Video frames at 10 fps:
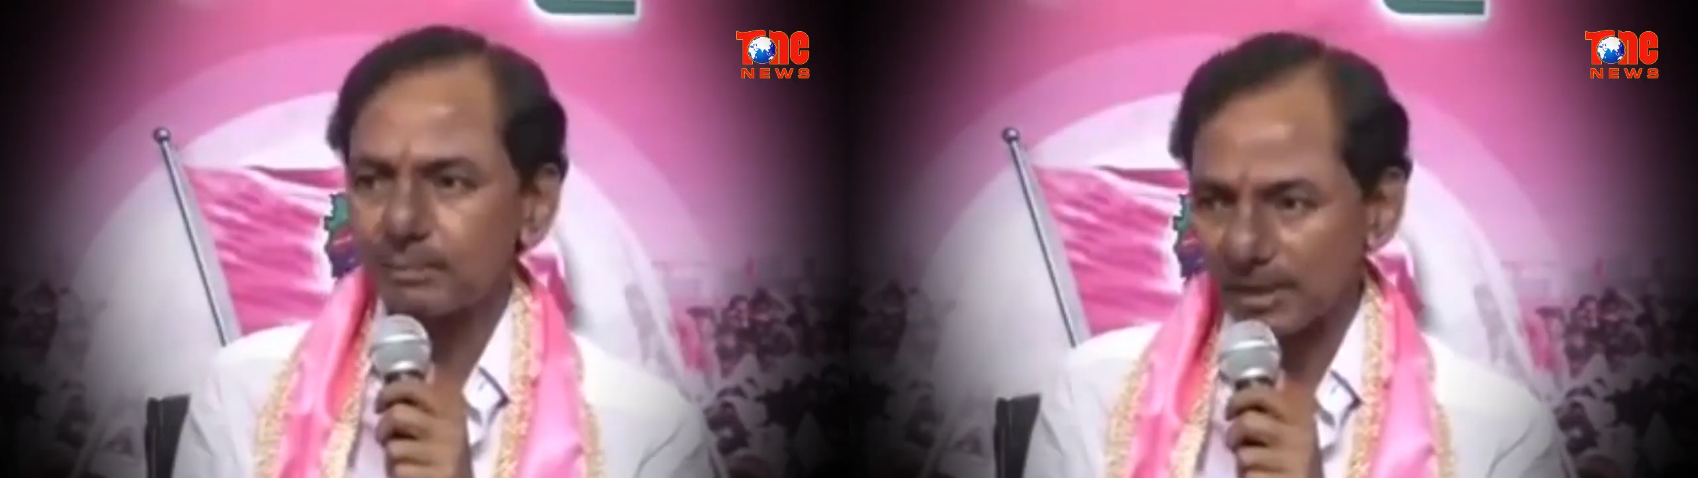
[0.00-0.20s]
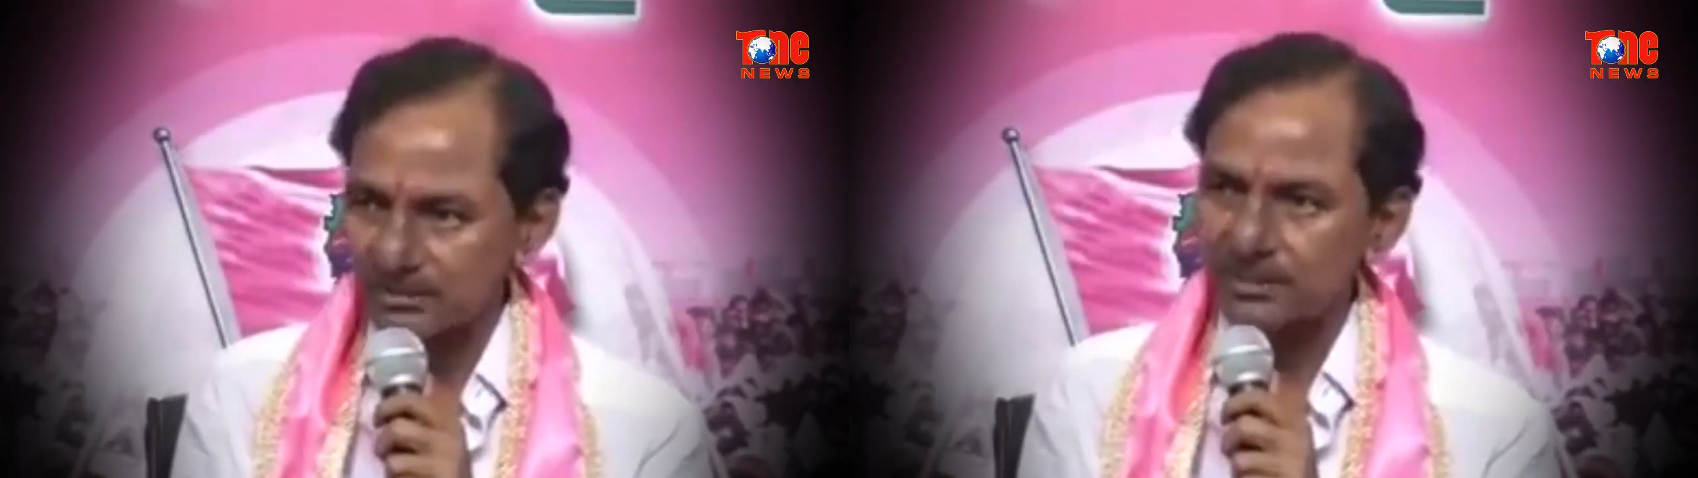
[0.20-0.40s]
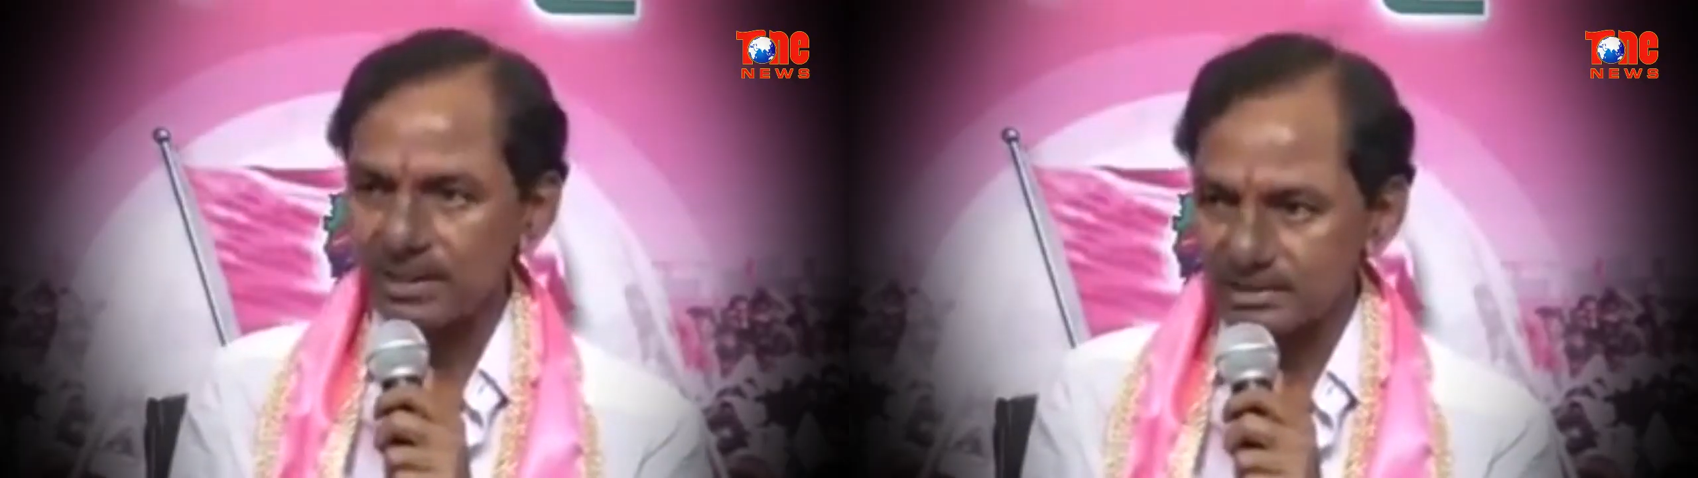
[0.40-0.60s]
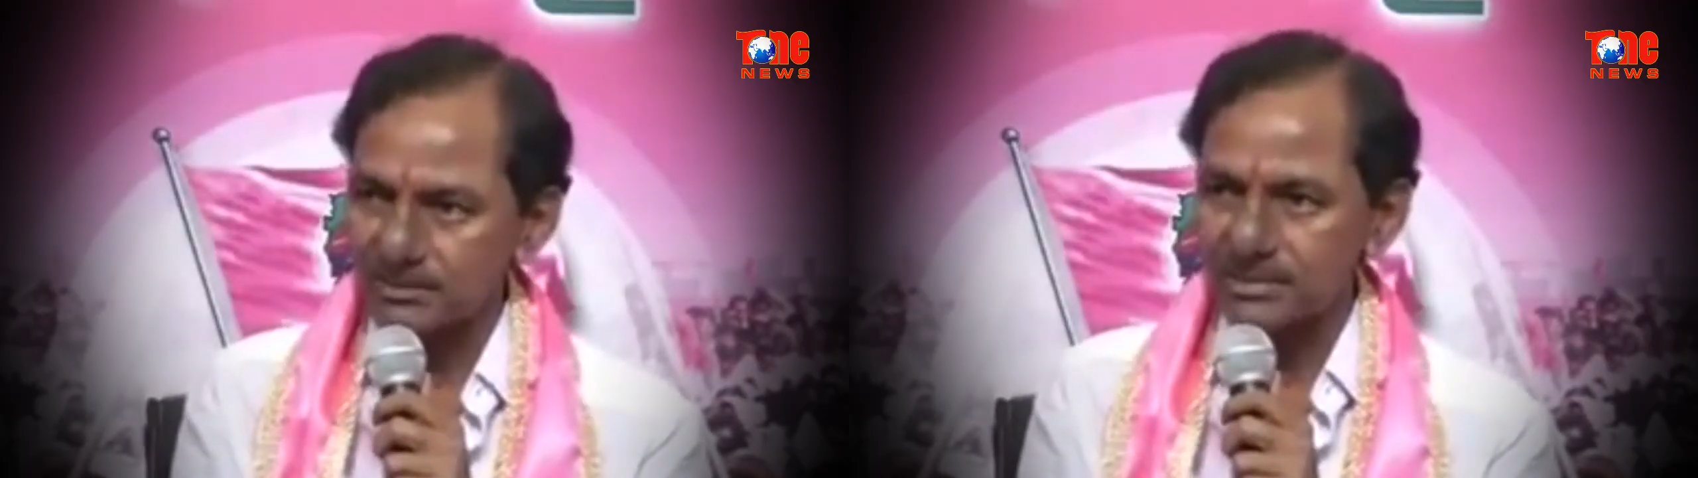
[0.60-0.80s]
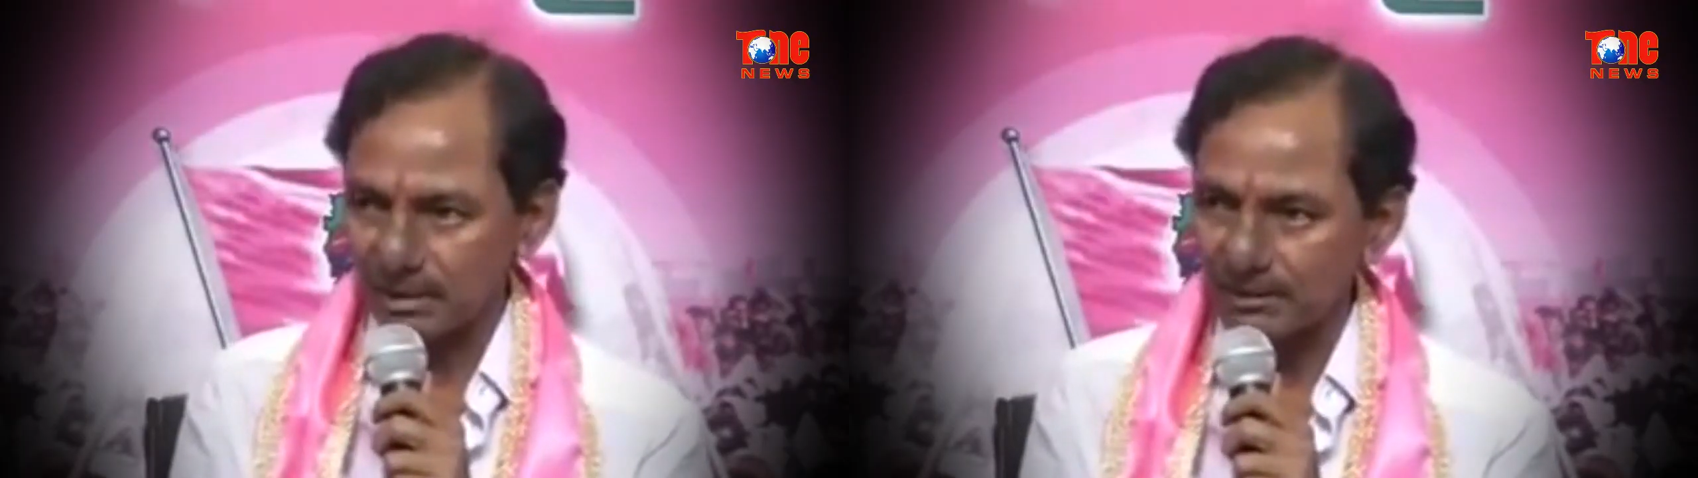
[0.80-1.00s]
పార్టీ
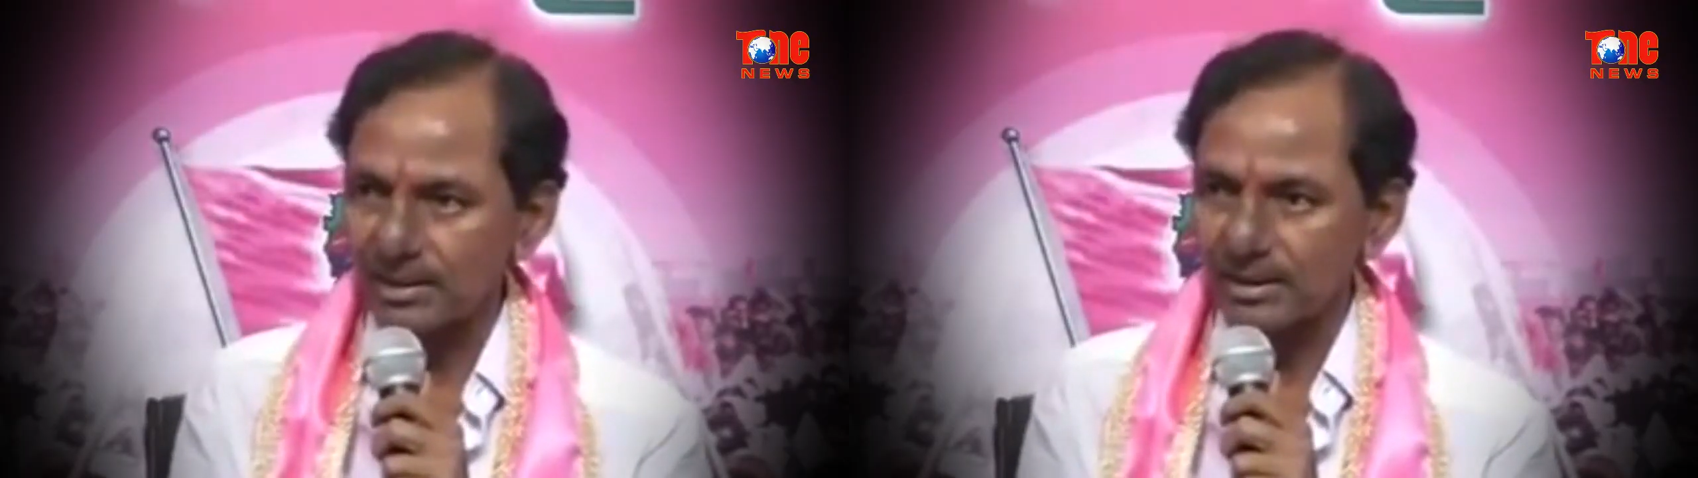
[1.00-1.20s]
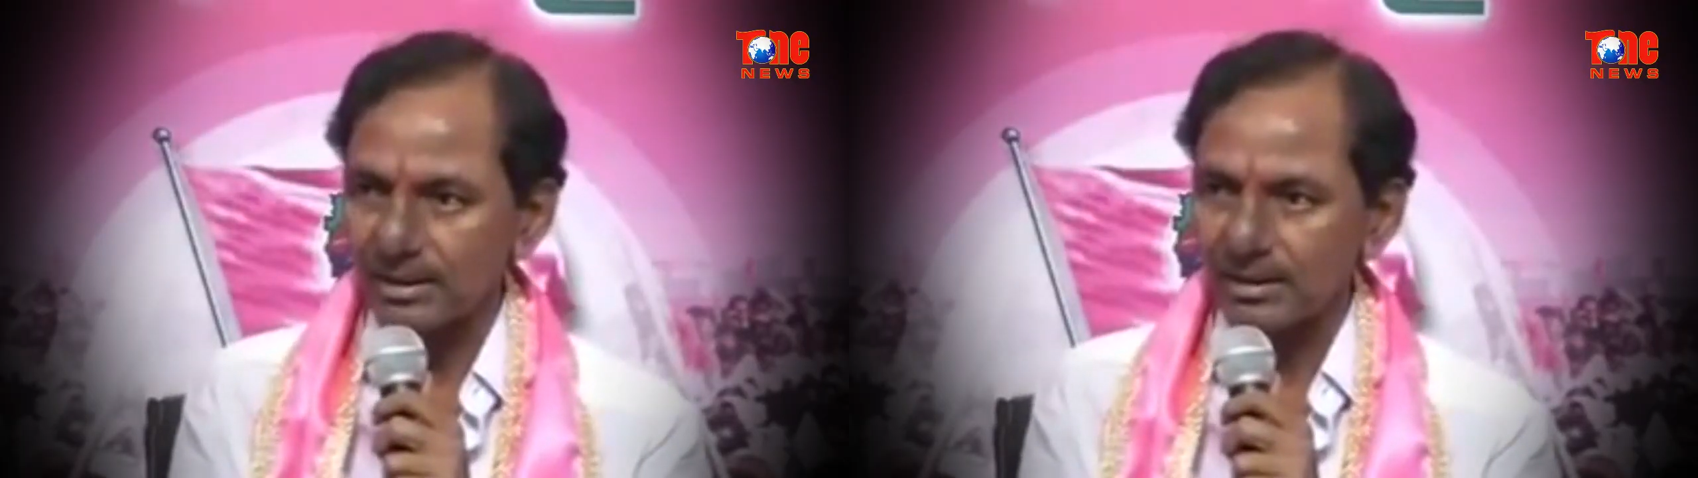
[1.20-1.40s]
ఫిరాయించావే